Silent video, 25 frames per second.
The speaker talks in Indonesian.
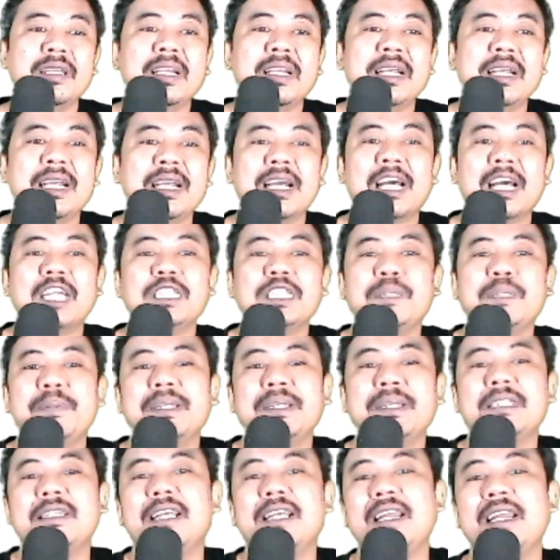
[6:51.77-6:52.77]
Garis
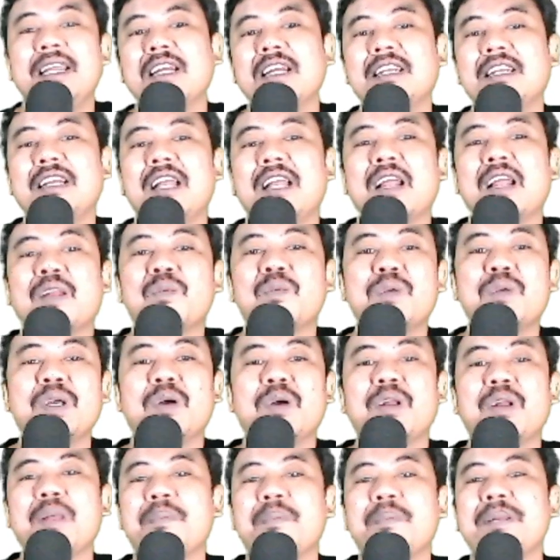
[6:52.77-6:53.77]
imajiner yang dilalui
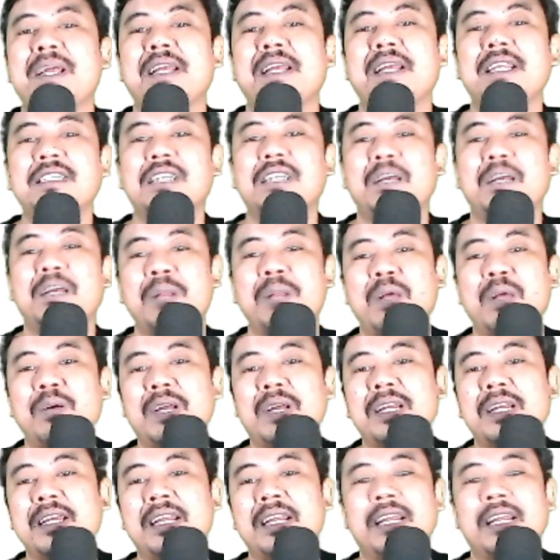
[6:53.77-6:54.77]
oleh penari saat
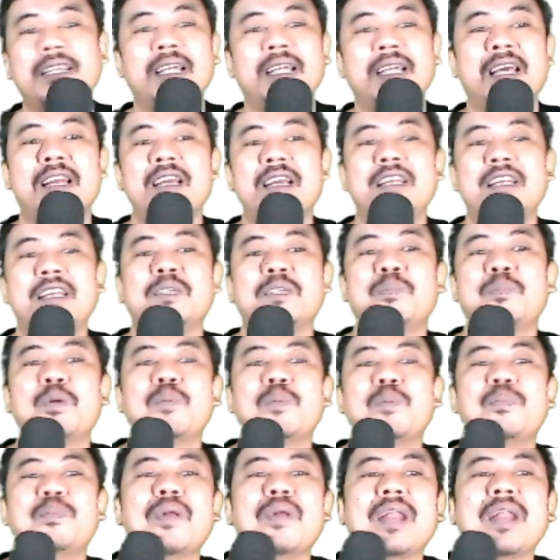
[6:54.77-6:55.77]
melakukan gerak tari disebut
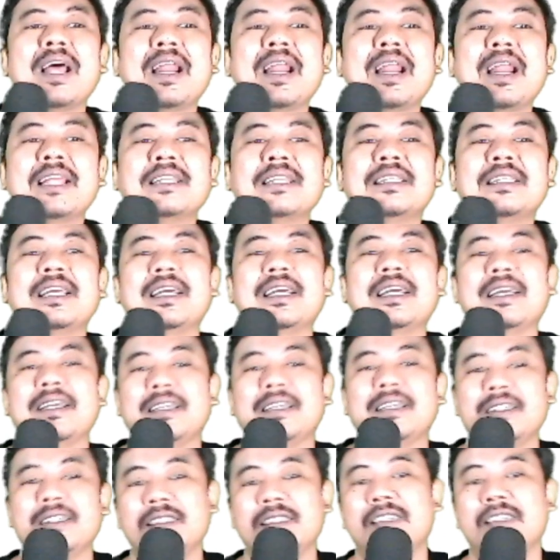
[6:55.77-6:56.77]
pola
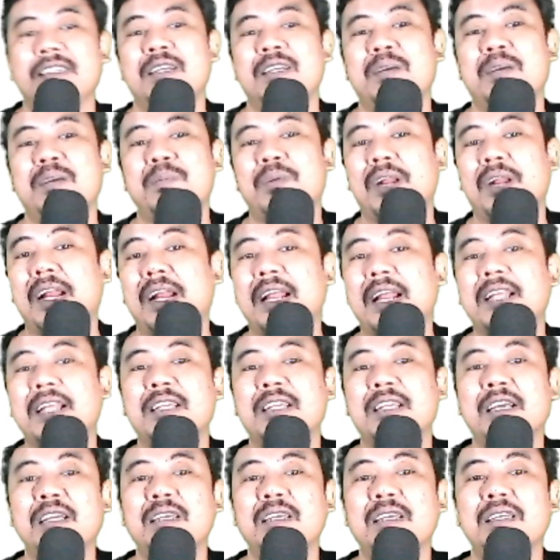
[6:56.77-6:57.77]
lantai. Pola
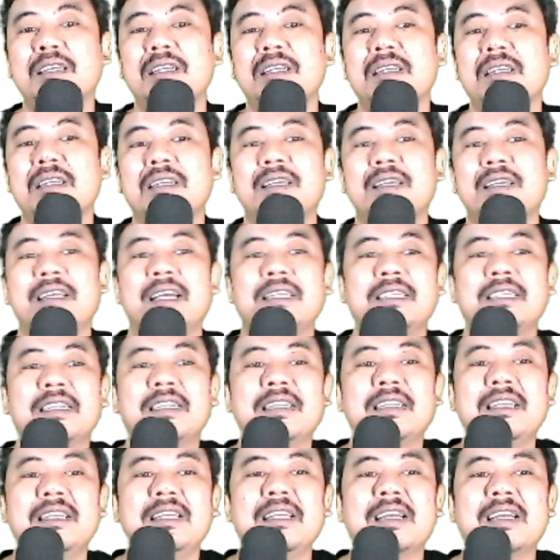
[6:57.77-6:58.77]
lantai ya
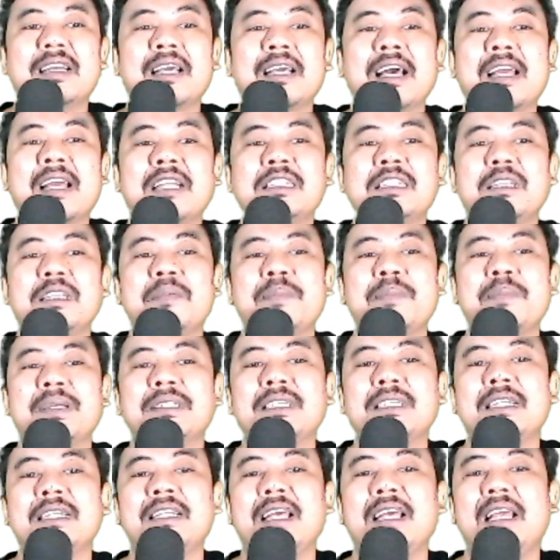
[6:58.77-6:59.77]
jadi garis
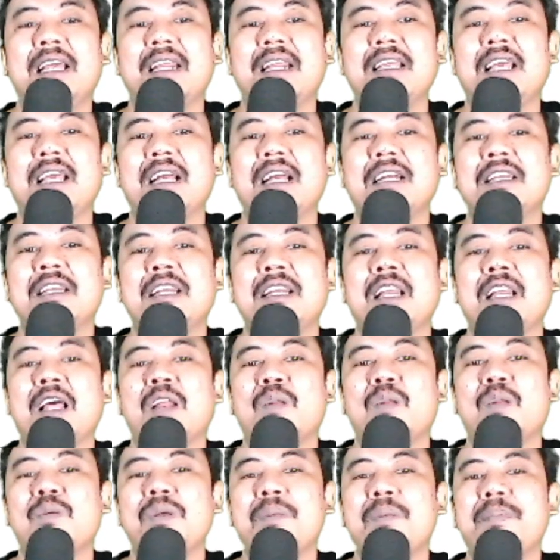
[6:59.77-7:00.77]
imajiner yang
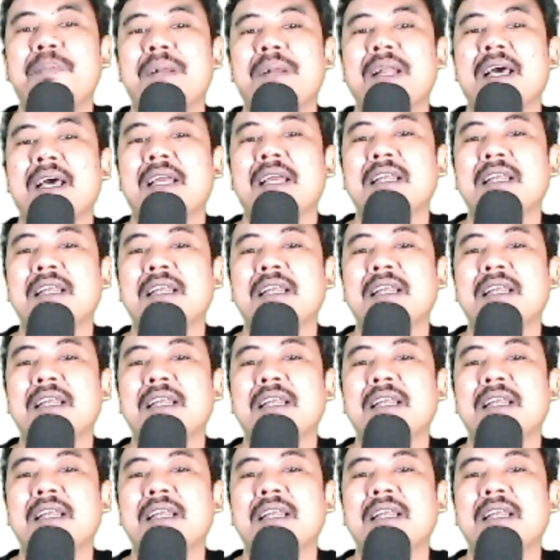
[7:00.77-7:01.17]
dilalui penari